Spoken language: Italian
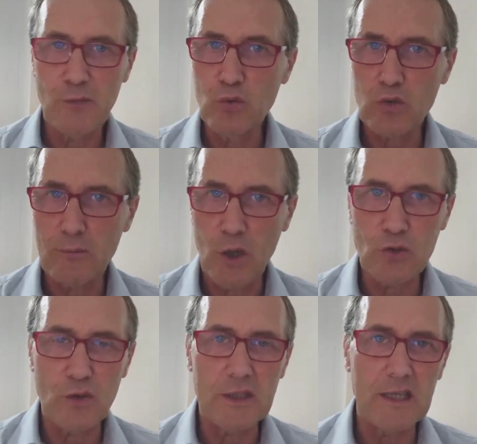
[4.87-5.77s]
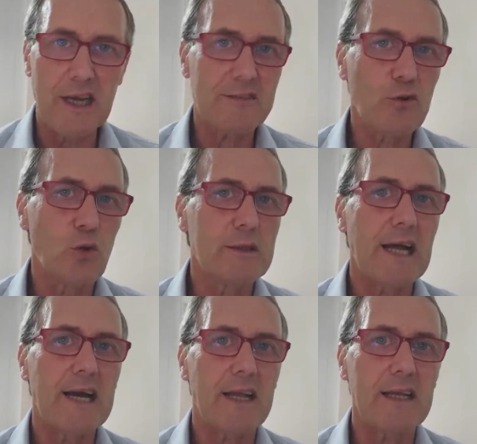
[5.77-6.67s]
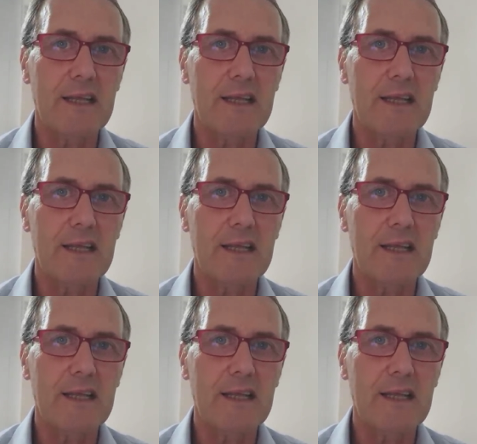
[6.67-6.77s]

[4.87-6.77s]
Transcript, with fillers: e ho avuto modo di ascoltare